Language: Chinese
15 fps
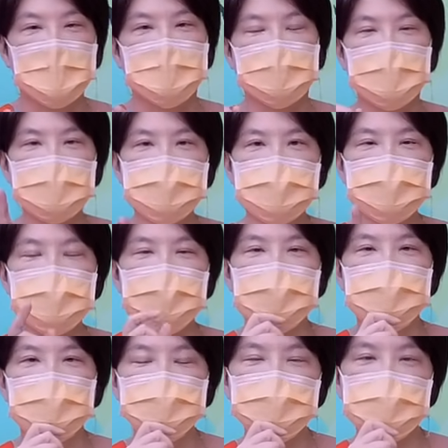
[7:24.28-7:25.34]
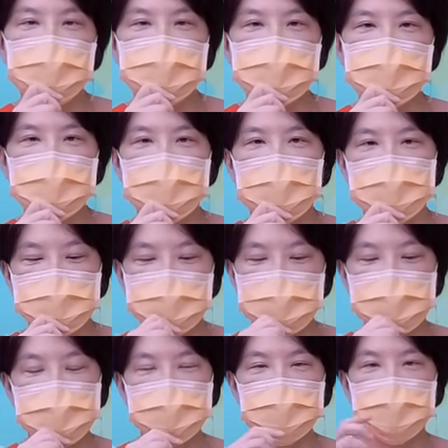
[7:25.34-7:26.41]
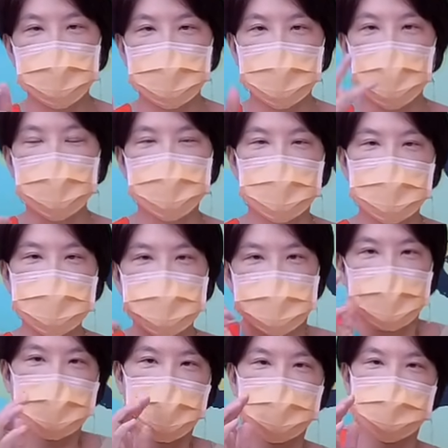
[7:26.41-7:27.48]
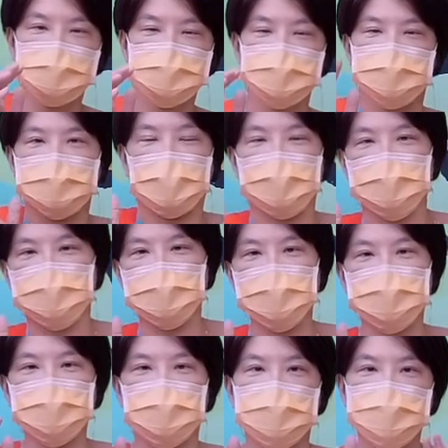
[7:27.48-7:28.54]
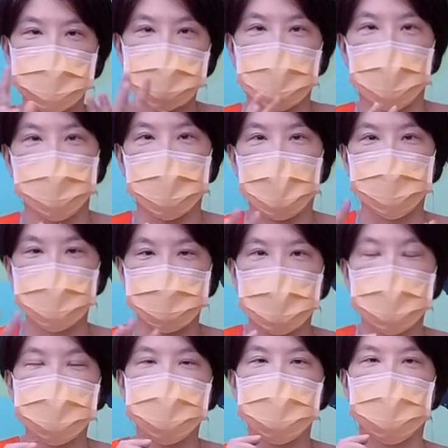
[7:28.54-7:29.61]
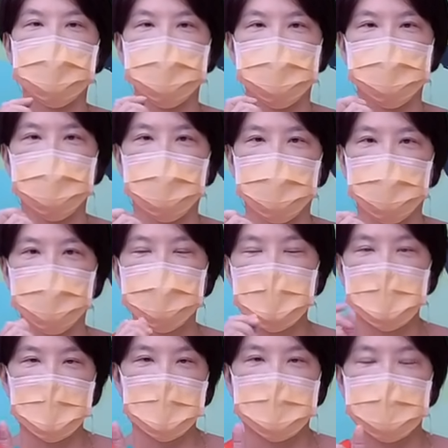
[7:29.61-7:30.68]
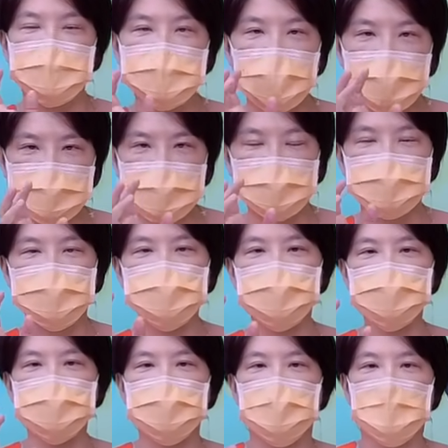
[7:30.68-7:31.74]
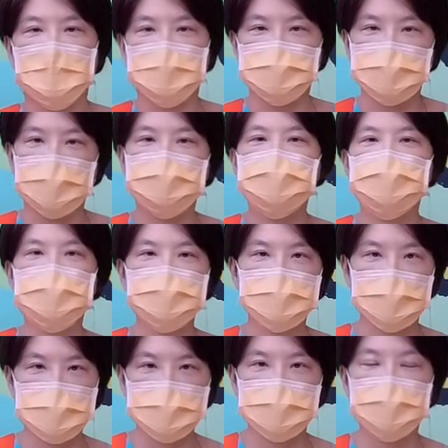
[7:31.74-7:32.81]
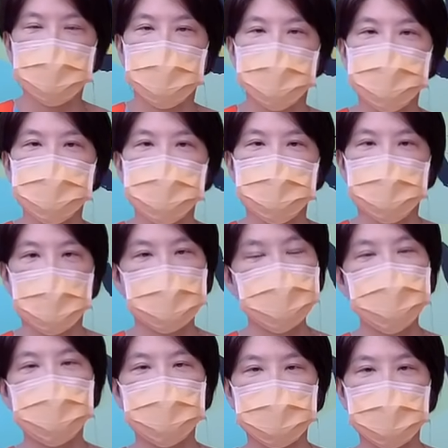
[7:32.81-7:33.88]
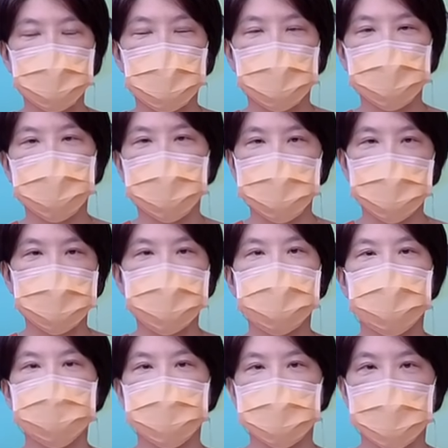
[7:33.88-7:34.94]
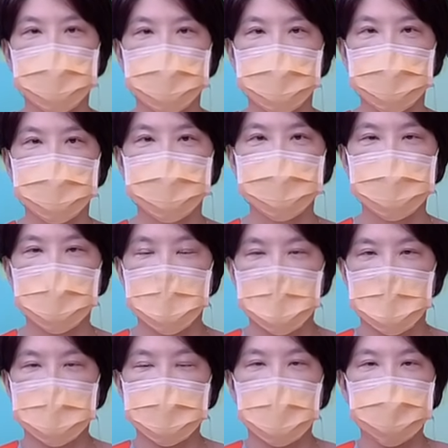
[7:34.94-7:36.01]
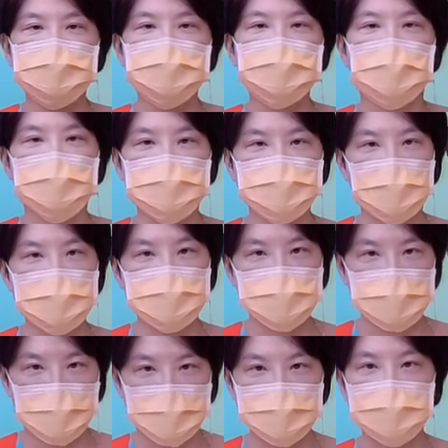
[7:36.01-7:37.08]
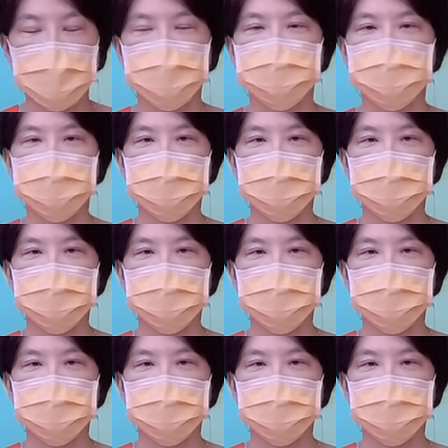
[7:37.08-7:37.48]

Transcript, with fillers: 那这个由于游戏啊，其实我看我儿子在看的时候，他也会躲，就是还蛮蛮吓人的哈。那他讲的就是小时候的一些玩具，比方说我们都玩过一二三木头人，那他就找一堆穷人，